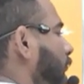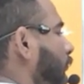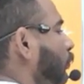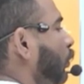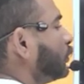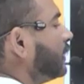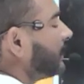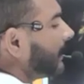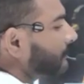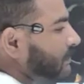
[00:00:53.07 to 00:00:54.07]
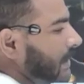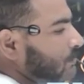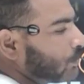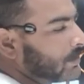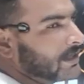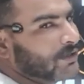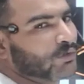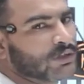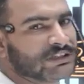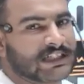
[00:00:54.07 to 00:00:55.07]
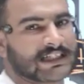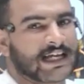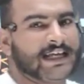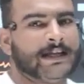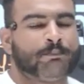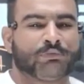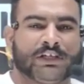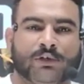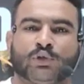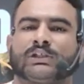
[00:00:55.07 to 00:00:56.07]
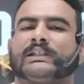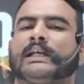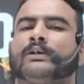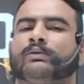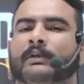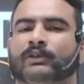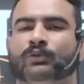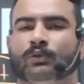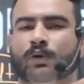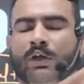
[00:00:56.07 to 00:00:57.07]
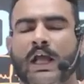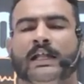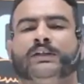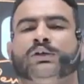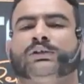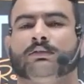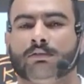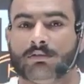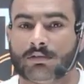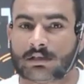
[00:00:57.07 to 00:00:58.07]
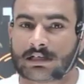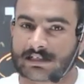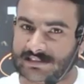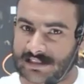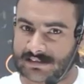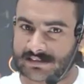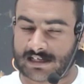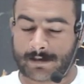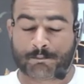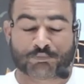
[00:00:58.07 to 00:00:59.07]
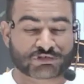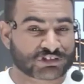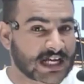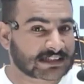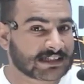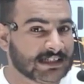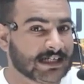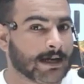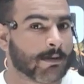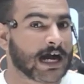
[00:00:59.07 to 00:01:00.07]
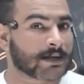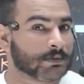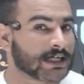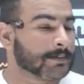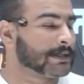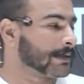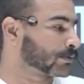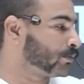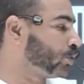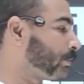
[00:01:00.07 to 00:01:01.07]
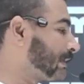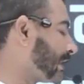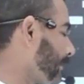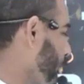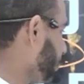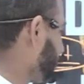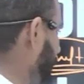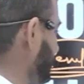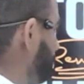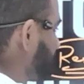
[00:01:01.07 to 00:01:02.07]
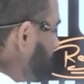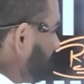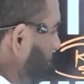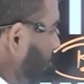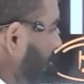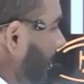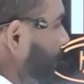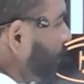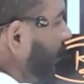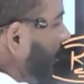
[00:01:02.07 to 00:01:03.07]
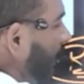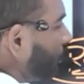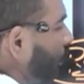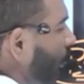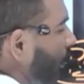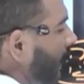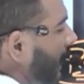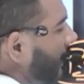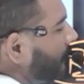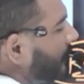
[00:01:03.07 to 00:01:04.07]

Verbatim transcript: बहुत ही कम चांस हो गया कि वो रिजल्ट आए ये हो सकता है कि उन भर्तियों को निरुद्ध कर दिया जाए साथ ही अब आर्मी का भी आप सभी को पता है कि बहुत ही लंबा समय हो गया है तो आर्मी